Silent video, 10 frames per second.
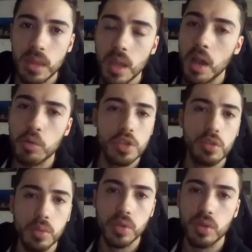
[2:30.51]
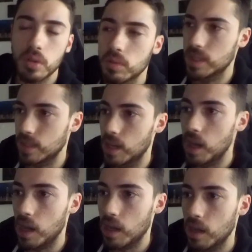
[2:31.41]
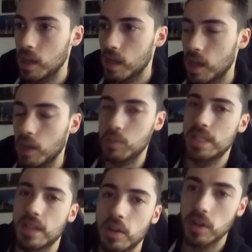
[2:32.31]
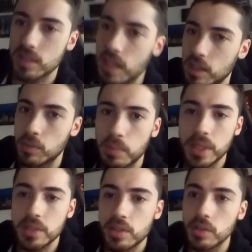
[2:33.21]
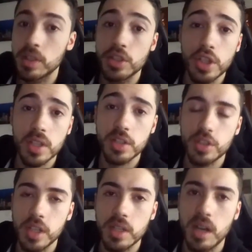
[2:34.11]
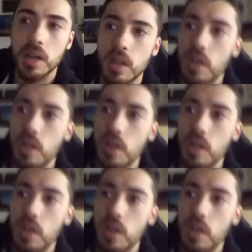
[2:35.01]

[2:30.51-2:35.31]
a questo mondo, a questa, a questa cosa, alle competizioni, eccetera, eccetera,